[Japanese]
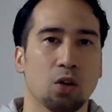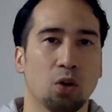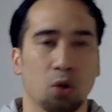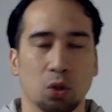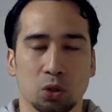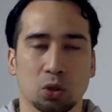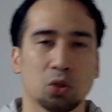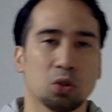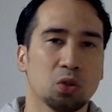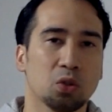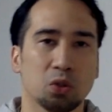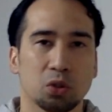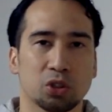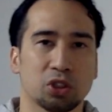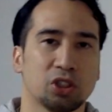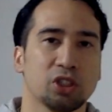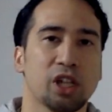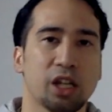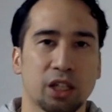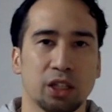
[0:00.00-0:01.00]
音の
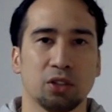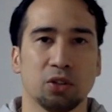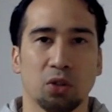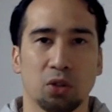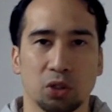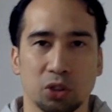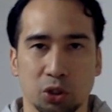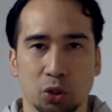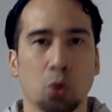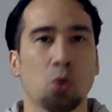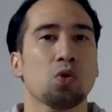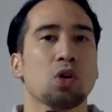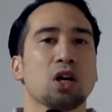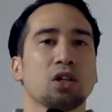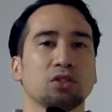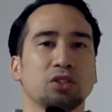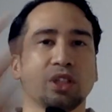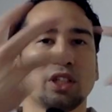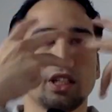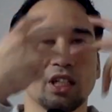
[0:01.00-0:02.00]
刺激と聴
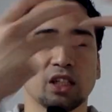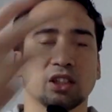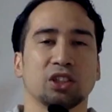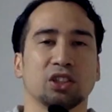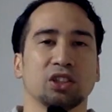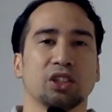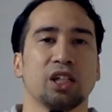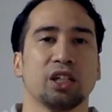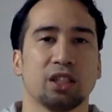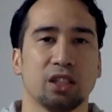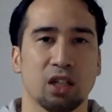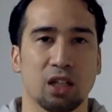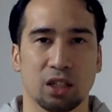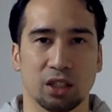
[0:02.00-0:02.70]
覚的な刺激、